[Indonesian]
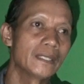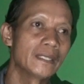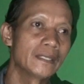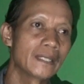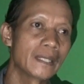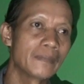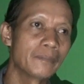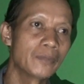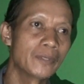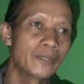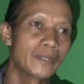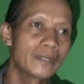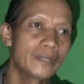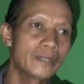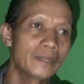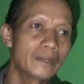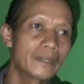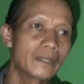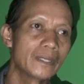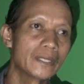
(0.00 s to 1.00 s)
kita pun
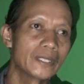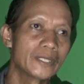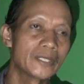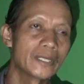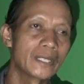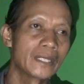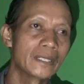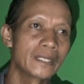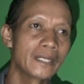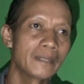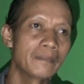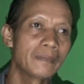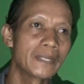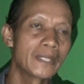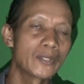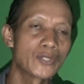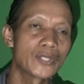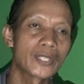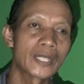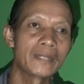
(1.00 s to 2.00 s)
istilahnya
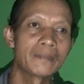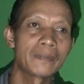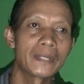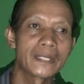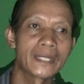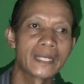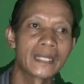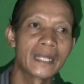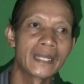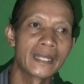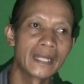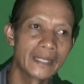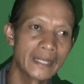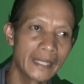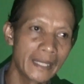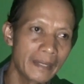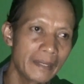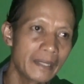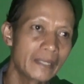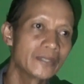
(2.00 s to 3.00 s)
meneruskan
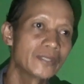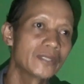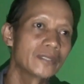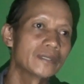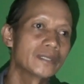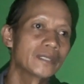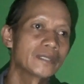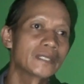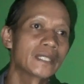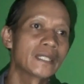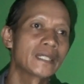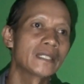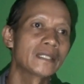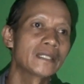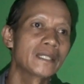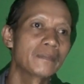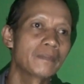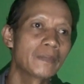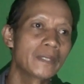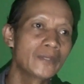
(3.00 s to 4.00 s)
perjalanannya
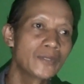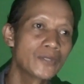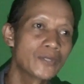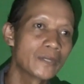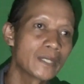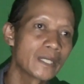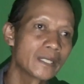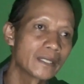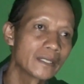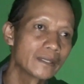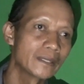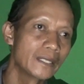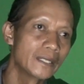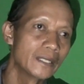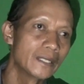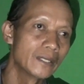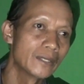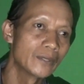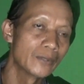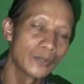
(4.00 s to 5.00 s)
sejarahnya beliau senang
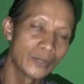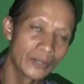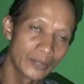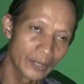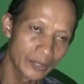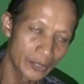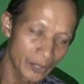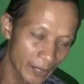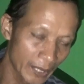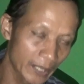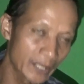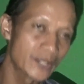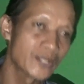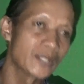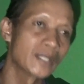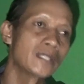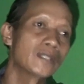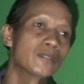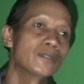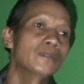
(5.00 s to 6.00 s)
Gunung Sunan
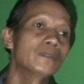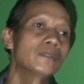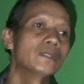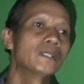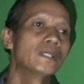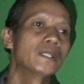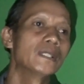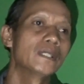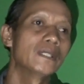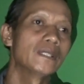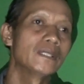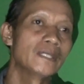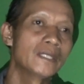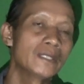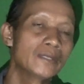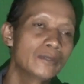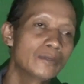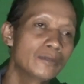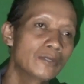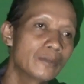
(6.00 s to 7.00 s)
Geseng itu
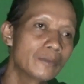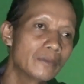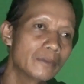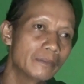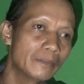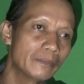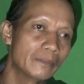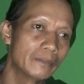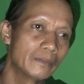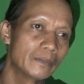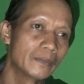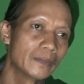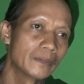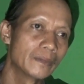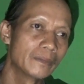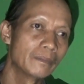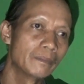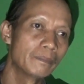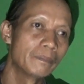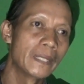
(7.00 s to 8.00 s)
yaitu untuk
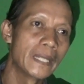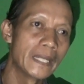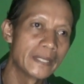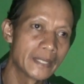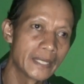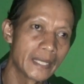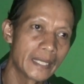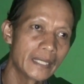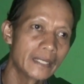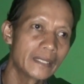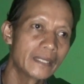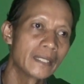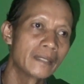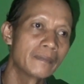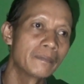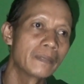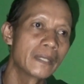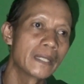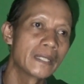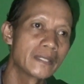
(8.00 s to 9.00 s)
belajar dan
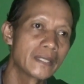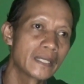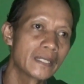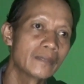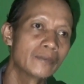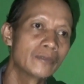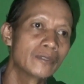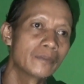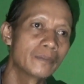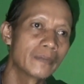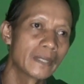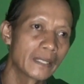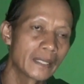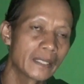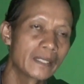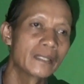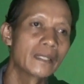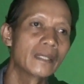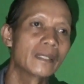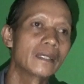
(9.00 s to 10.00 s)
belajar untuk
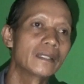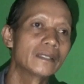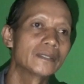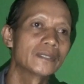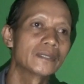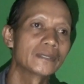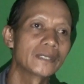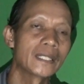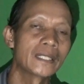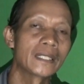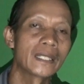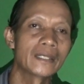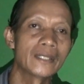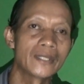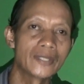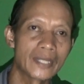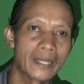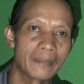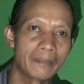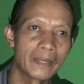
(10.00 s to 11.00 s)
makan syariat
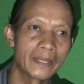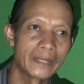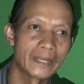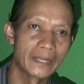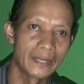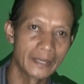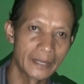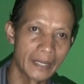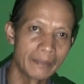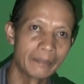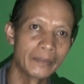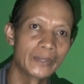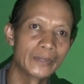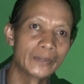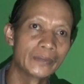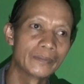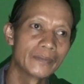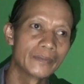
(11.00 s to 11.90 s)
Islam dan Islam itu.